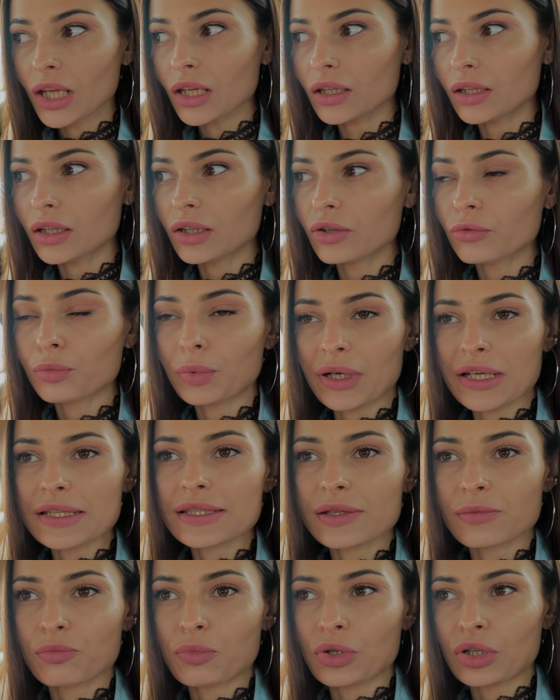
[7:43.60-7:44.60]
и, в
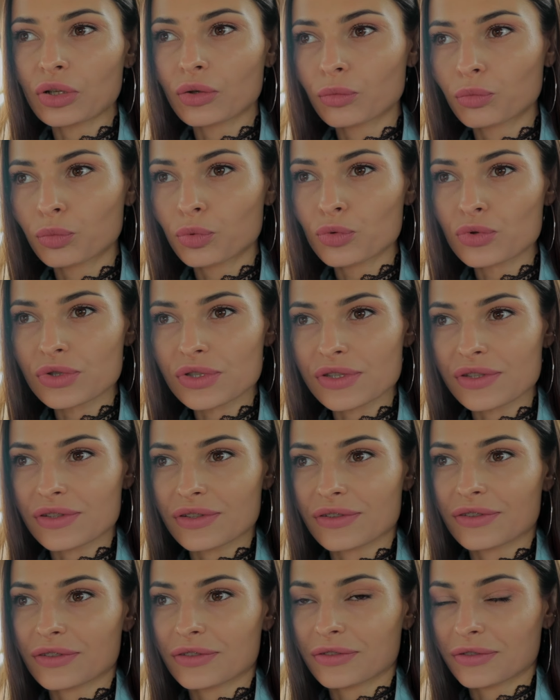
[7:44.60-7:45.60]
принципе, путь
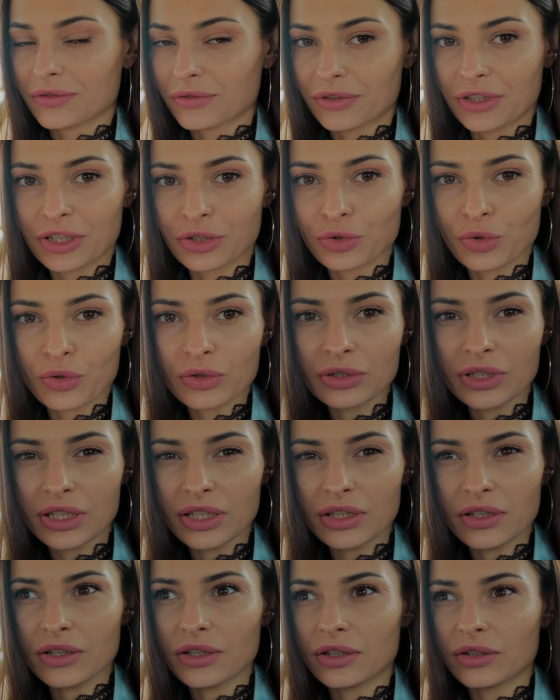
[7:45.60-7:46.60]
э,
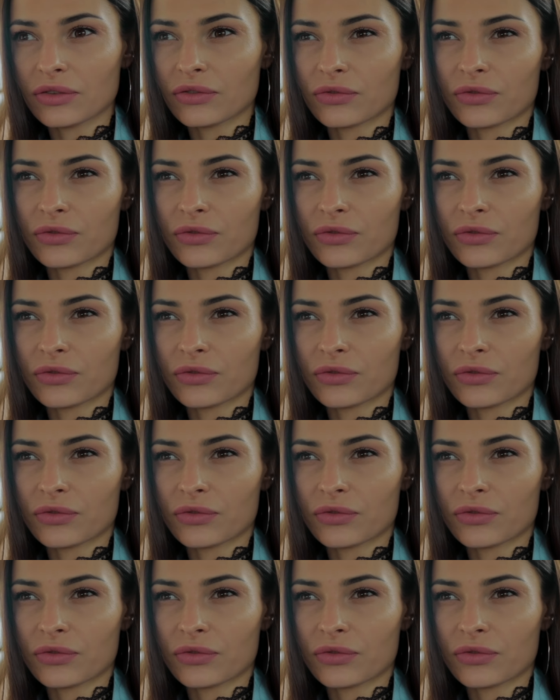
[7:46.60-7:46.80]
недолгий.